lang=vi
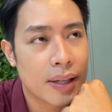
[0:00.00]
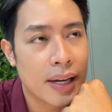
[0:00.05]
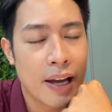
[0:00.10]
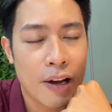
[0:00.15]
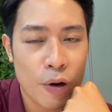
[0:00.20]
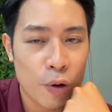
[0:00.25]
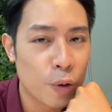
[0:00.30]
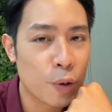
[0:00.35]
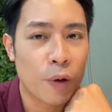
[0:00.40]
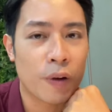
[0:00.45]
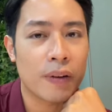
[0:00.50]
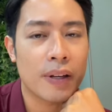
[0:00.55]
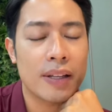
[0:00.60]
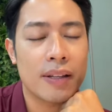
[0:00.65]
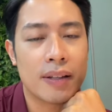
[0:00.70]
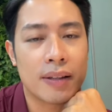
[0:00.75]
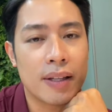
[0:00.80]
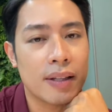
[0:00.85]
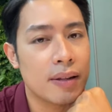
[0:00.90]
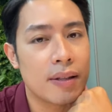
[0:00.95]
đều có
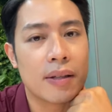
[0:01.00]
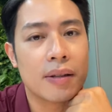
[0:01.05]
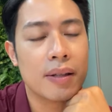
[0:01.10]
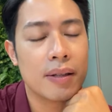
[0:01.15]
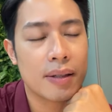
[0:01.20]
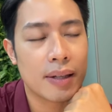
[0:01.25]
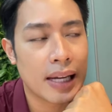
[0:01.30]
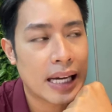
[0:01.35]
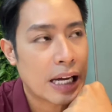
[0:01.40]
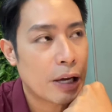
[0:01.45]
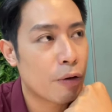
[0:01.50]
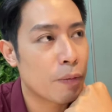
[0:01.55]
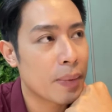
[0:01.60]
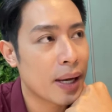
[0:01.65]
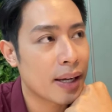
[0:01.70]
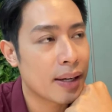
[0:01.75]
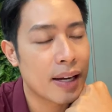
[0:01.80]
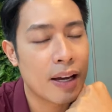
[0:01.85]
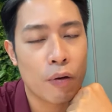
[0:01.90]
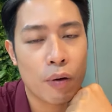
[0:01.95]
cái thời tiết tương tự như là ngày hôm
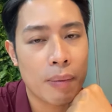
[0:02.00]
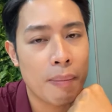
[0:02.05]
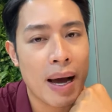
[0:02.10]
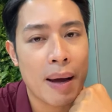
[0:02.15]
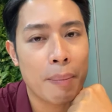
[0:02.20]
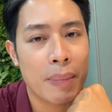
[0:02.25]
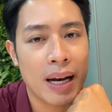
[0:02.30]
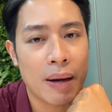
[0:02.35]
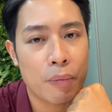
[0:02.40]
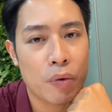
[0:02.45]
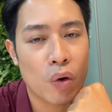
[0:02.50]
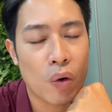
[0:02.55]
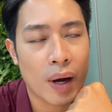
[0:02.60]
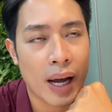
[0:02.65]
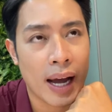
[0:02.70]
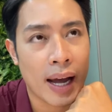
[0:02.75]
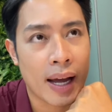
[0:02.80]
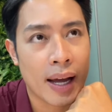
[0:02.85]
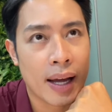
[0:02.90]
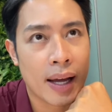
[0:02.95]
nay, đều là ba mươi lăm độ
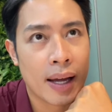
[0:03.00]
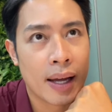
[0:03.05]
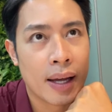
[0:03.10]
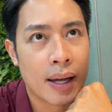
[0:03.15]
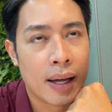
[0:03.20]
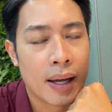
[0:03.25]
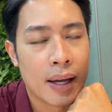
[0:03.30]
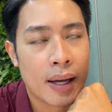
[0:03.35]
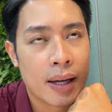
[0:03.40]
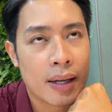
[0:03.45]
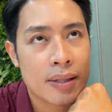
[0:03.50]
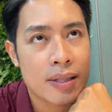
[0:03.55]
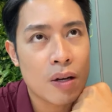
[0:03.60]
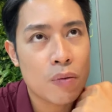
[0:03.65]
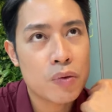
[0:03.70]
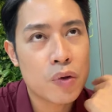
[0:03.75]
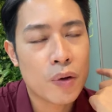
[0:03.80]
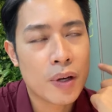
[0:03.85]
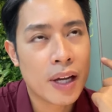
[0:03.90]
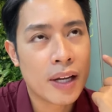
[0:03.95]
cả.
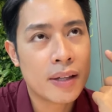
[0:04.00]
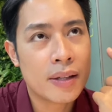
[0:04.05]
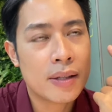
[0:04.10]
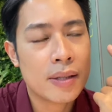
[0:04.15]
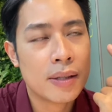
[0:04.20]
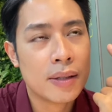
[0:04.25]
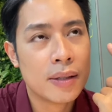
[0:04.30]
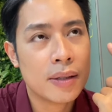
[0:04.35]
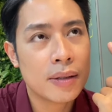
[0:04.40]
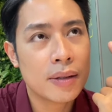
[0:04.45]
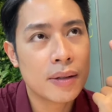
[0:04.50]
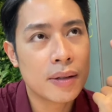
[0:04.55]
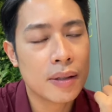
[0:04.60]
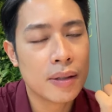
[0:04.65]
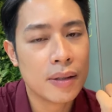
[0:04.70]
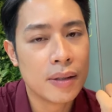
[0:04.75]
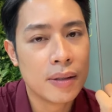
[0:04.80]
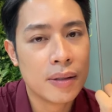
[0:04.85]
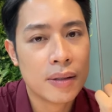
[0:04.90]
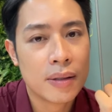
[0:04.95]
Xong rồi đến thứ
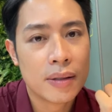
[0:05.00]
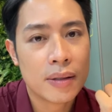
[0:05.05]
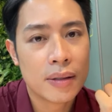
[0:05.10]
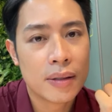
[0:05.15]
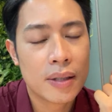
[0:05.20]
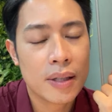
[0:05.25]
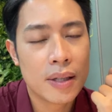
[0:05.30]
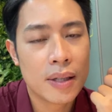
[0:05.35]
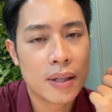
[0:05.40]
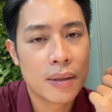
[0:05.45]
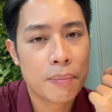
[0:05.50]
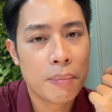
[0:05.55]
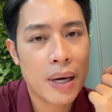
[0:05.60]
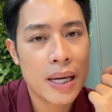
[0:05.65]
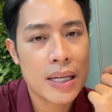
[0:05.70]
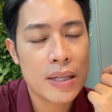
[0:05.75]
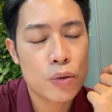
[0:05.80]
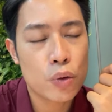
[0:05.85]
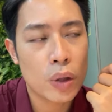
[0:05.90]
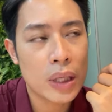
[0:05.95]
tư thì
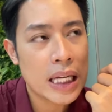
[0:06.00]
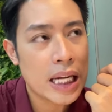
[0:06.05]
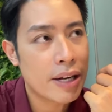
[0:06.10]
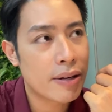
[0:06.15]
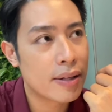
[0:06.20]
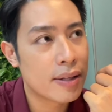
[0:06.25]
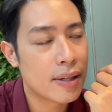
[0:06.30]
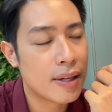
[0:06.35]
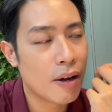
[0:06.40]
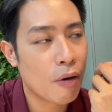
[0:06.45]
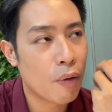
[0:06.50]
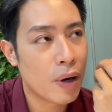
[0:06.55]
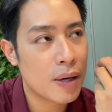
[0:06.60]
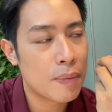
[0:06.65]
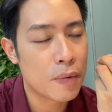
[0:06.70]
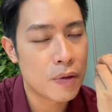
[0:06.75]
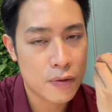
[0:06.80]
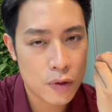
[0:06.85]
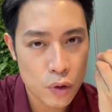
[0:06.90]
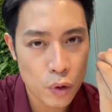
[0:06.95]
mây xuất hiện nhiều
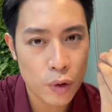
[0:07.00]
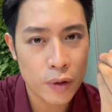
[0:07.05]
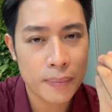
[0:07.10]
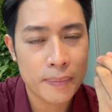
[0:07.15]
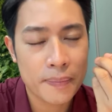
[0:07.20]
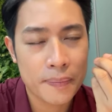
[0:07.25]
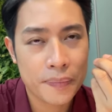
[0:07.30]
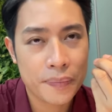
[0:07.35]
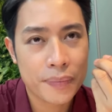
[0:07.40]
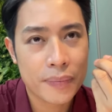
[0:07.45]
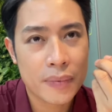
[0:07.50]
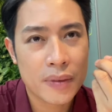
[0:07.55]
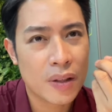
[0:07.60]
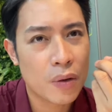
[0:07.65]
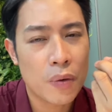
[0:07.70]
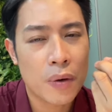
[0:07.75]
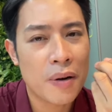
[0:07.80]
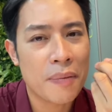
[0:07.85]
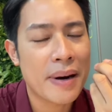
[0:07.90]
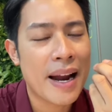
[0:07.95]
hơn một chút
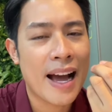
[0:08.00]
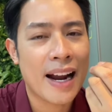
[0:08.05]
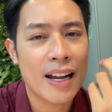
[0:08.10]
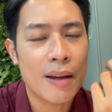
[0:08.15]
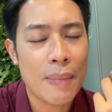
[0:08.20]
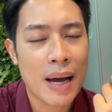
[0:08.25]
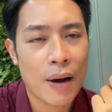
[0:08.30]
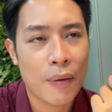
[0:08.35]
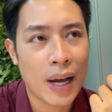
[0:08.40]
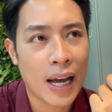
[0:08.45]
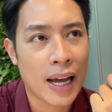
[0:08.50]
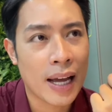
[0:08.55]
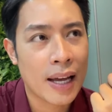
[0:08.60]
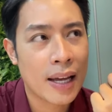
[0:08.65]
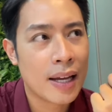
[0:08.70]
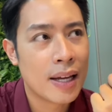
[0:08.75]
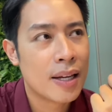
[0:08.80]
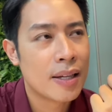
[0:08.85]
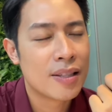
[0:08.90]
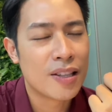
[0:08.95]
nhưng cũng không đáng là bao cả.
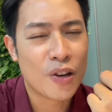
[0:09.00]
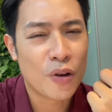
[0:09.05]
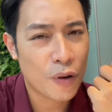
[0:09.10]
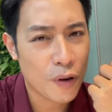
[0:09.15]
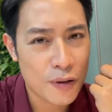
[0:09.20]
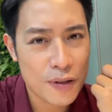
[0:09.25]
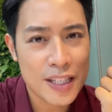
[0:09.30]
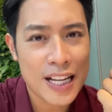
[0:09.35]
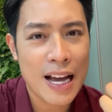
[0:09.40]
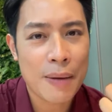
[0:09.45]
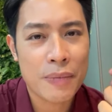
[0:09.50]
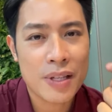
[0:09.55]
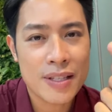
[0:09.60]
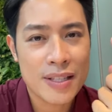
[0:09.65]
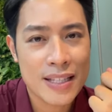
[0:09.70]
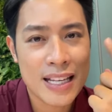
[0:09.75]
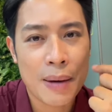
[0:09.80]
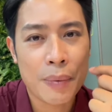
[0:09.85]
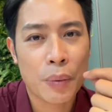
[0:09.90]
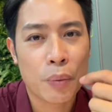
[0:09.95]
Nhiệt độ có giảm nhưng
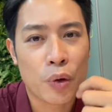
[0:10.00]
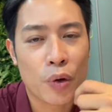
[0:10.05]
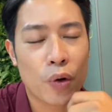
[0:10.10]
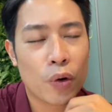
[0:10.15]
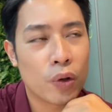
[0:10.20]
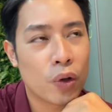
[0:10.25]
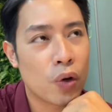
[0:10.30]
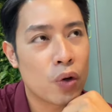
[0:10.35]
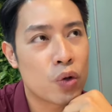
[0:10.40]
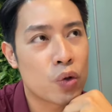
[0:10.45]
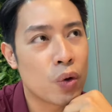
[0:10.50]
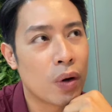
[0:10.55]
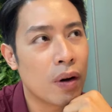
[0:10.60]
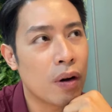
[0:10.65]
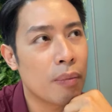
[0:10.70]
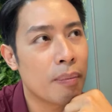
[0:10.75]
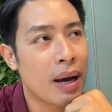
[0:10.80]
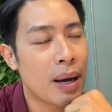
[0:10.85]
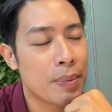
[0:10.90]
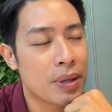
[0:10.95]
chỉ giảm được một độ thôi,
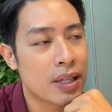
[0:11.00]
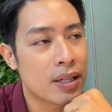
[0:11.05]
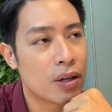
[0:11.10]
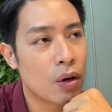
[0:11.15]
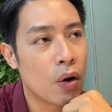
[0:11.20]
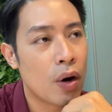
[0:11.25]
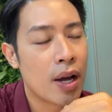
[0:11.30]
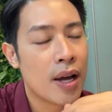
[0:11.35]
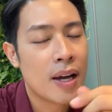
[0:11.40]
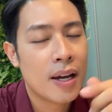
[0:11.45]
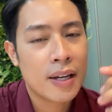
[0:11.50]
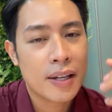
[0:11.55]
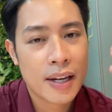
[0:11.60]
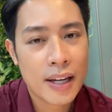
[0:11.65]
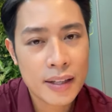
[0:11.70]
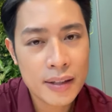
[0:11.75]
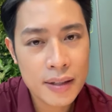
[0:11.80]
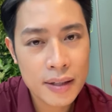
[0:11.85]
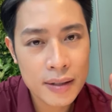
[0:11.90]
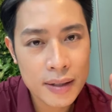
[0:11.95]
xuống còn ba mươi tư độ.
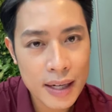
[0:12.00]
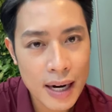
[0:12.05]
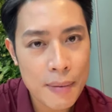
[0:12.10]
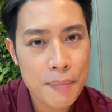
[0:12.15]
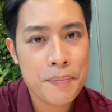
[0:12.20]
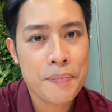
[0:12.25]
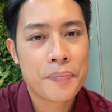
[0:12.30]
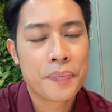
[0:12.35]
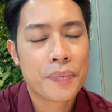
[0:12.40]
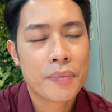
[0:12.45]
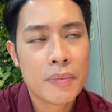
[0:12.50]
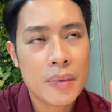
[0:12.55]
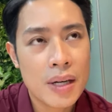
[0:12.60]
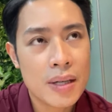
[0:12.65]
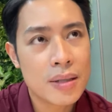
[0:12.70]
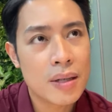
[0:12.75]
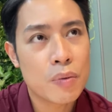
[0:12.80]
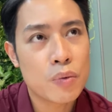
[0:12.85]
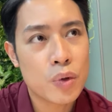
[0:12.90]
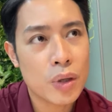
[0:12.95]
Đến thứ năm
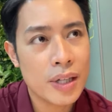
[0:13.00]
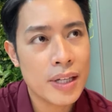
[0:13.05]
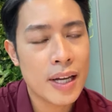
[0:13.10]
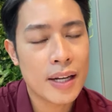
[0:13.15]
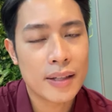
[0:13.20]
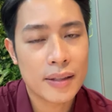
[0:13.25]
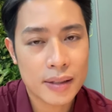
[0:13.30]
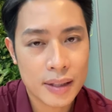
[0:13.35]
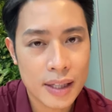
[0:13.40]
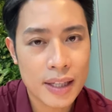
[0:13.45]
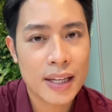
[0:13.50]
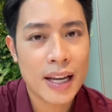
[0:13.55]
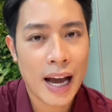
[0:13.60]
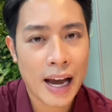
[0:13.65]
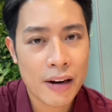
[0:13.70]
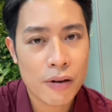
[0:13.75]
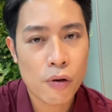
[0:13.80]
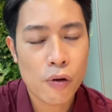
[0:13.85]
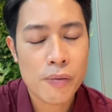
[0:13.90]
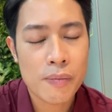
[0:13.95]
mưa rông xuất hiện thì
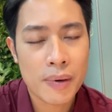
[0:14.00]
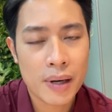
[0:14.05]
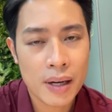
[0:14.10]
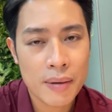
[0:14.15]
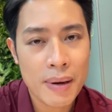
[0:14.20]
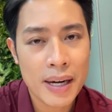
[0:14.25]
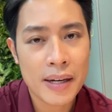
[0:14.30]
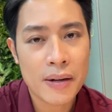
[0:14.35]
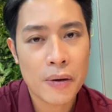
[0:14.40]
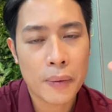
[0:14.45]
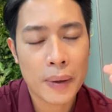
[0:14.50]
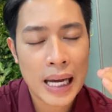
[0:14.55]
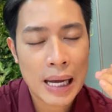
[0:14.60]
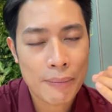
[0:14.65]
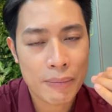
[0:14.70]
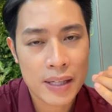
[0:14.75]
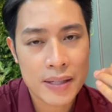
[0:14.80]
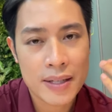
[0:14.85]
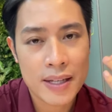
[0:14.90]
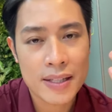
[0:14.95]
Hà Nội mới bắt đầu
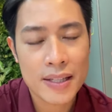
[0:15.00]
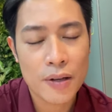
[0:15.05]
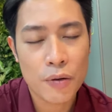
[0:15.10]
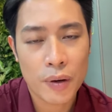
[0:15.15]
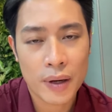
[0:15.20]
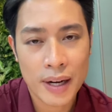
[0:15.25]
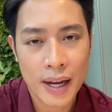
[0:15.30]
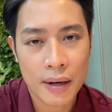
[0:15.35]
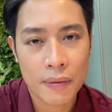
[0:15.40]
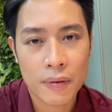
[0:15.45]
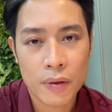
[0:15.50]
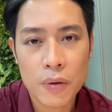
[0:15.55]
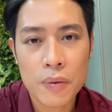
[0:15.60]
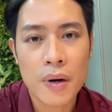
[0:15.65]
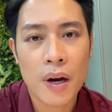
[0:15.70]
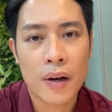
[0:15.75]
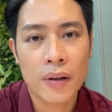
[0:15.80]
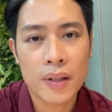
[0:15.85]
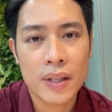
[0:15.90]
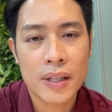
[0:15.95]
cảm thấy dễ chịu hơn hẳn. Lúc
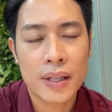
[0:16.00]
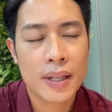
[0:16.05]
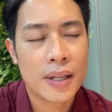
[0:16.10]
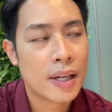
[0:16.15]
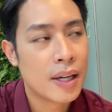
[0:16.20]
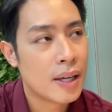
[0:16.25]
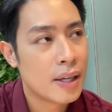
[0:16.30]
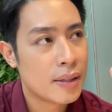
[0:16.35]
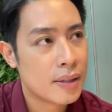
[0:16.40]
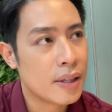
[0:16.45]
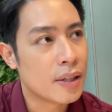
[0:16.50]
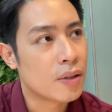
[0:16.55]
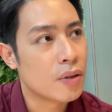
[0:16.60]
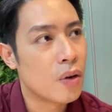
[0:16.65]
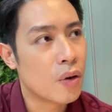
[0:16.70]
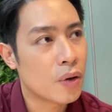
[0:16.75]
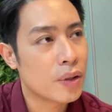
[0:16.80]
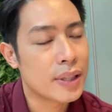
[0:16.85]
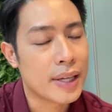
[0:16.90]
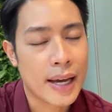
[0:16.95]
đó thì nhiệt
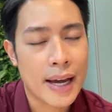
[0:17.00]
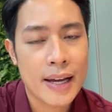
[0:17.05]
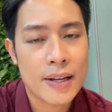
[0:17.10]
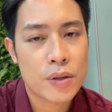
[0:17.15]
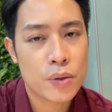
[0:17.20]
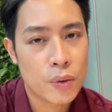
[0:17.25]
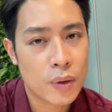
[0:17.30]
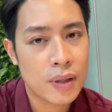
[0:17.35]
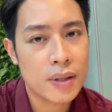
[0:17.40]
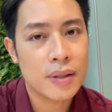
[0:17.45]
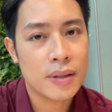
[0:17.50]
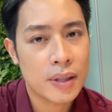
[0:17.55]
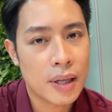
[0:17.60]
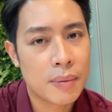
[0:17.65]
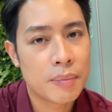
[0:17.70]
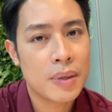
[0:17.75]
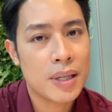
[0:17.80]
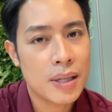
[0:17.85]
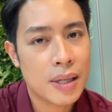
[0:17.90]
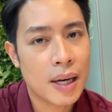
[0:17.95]
độ có thể hạ xuống
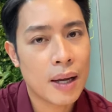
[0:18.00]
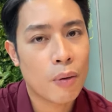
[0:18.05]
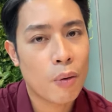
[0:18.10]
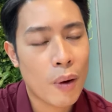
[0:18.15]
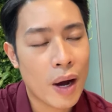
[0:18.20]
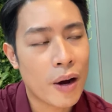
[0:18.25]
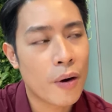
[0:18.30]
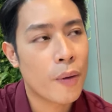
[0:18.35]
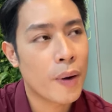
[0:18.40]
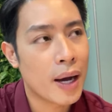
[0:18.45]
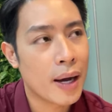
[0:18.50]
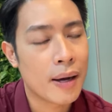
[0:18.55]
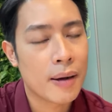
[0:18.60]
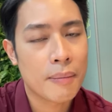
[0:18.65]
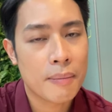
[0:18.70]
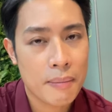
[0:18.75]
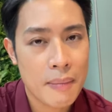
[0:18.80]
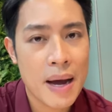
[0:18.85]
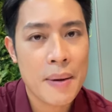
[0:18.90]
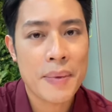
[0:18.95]
ở mức là khoảng khoảng
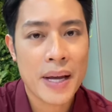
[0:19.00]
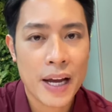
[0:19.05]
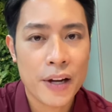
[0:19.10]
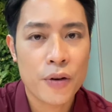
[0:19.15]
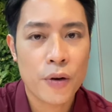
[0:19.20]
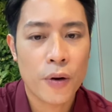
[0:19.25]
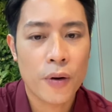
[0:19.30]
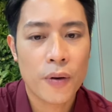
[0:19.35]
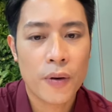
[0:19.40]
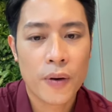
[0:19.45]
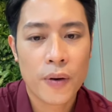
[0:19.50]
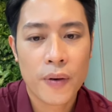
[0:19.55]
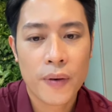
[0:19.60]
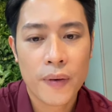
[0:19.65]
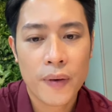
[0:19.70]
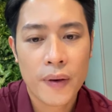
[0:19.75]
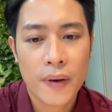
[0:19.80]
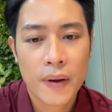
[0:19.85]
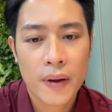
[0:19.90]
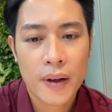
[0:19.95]
ba mươi hai độ.
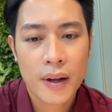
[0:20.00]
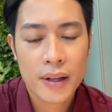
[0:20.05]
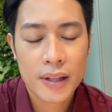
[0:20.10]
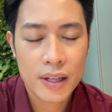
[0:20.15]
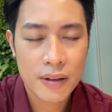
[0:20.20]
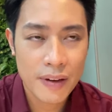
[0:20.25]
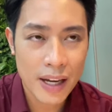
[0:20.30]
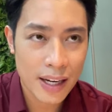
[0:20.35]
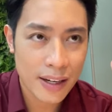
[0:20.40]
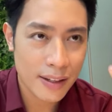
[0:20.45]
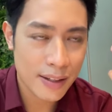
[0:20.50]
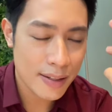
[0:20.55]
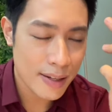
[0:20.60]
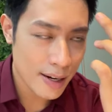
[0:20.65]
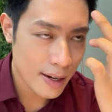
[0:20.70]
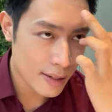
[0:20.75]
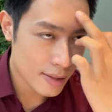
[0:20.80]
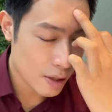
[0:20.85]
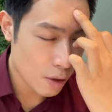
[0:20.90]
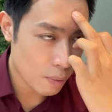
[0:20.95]
Như vậy là ít
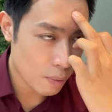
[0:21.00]
nhất là